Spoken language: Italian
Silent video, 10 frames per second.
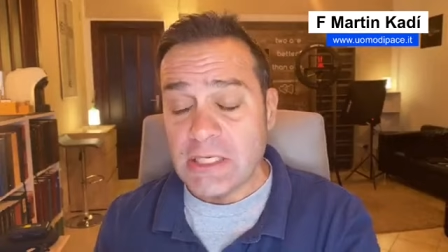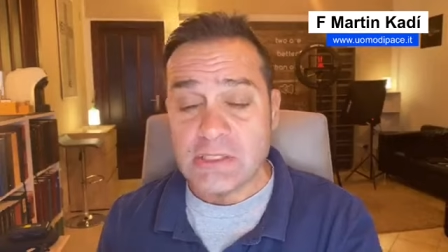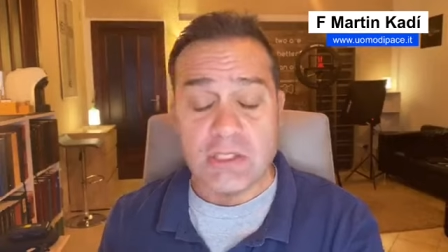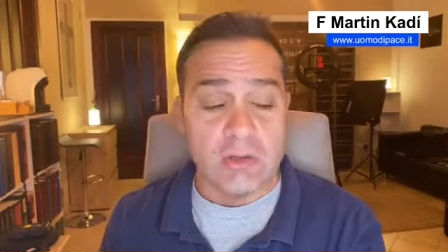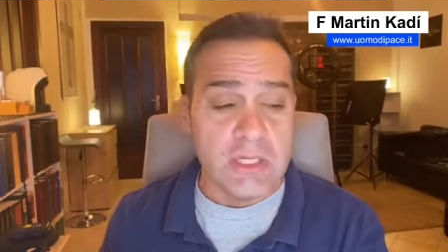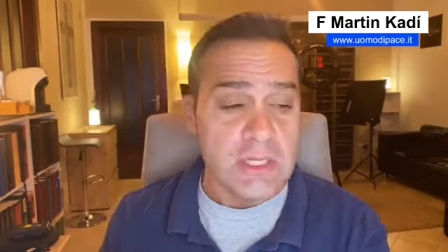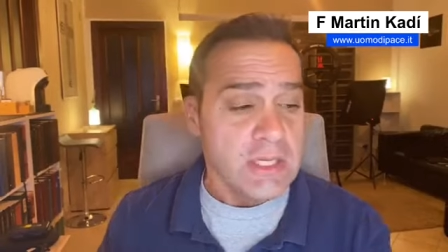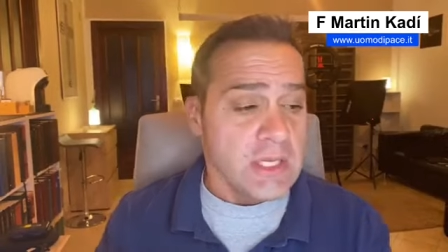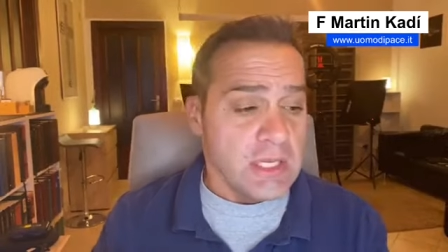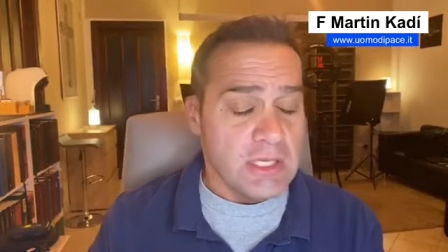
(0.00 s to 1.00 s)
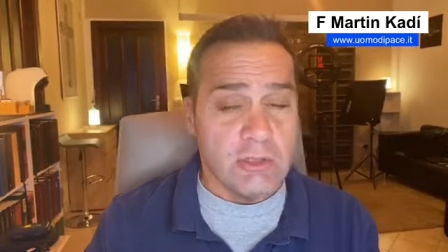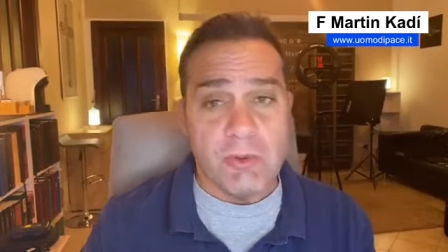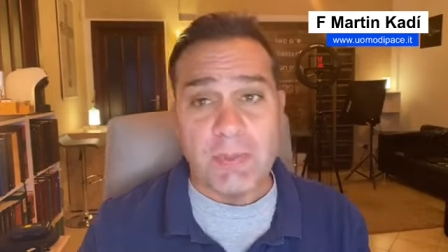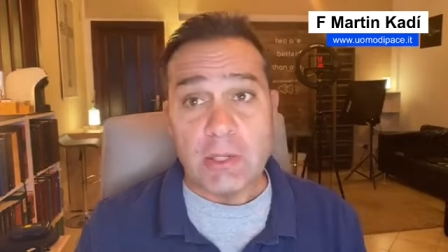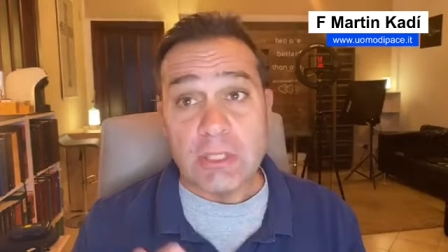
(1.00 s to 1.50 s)
lezione eh,
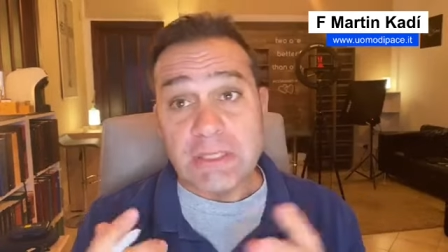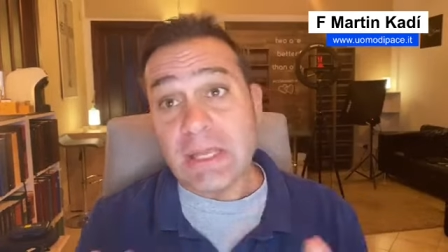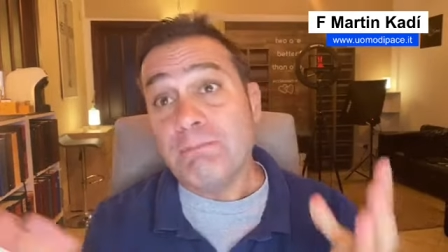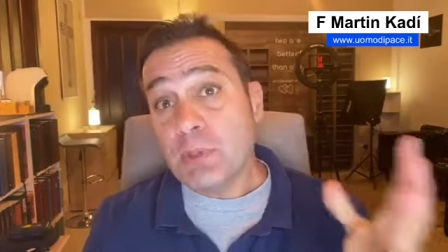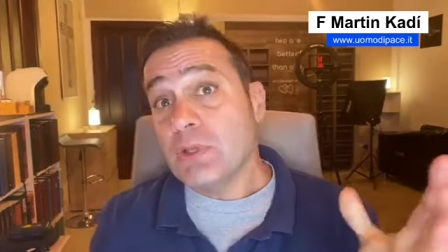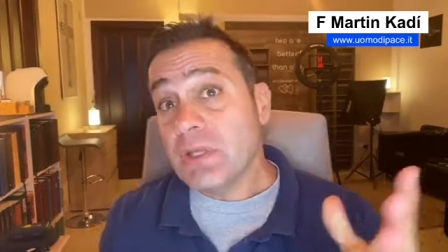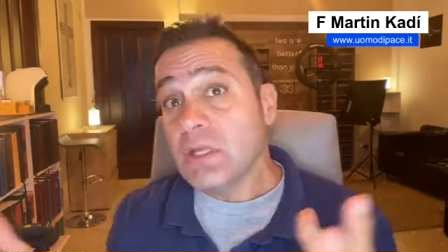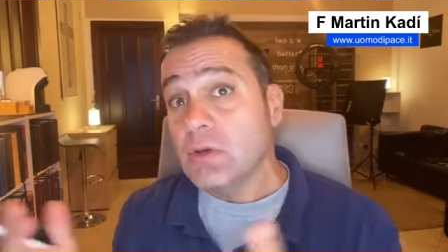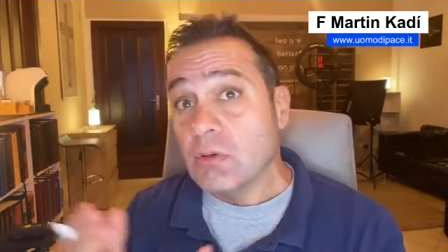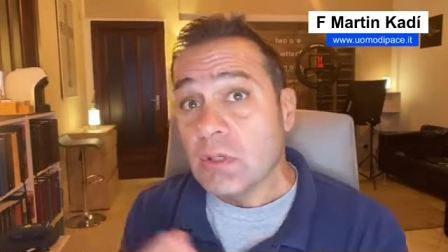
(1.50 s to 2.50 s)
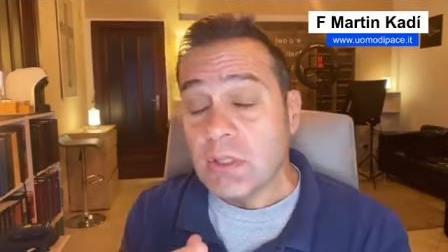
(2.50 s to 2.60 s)
dove parlo del Tempio di Dio,